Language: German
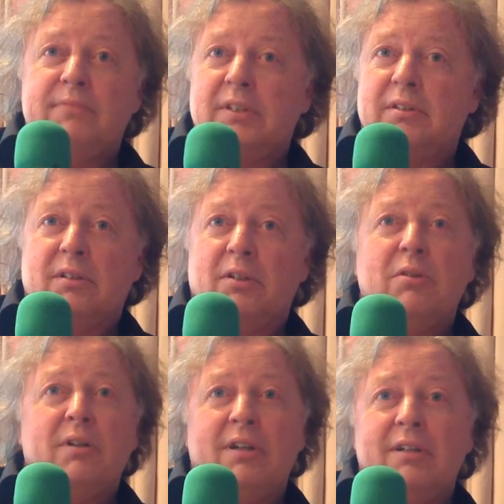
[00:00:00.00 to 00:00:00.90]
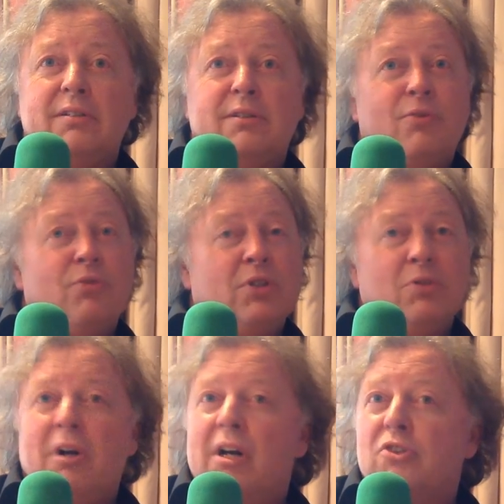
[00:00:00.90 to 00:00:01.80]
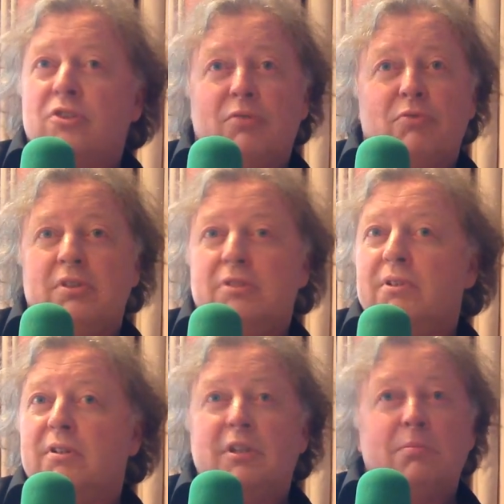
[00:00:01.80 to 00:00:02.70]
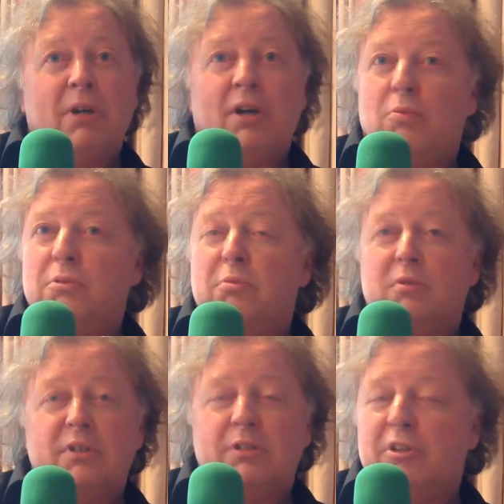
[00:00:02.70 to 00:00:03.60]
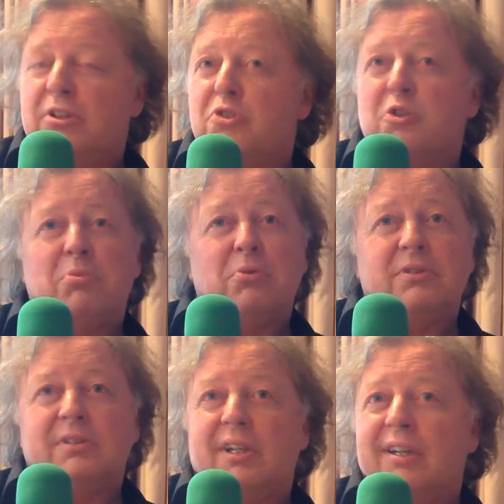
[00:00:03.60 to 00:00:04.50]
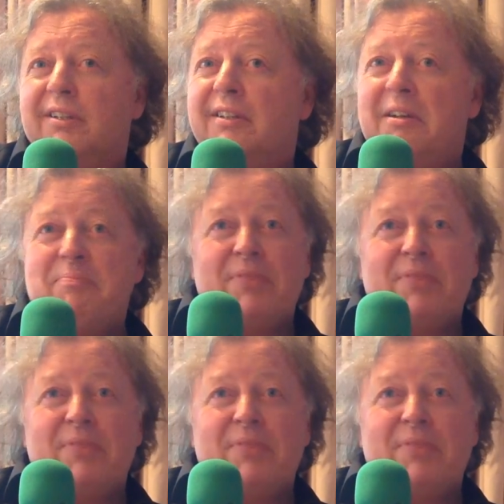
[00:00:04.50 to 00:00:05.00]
Das ist auch klar. Es wird überall stattfinden. Es wird nicht mehr raumgebunden, nicht mehr tischgebunden sein.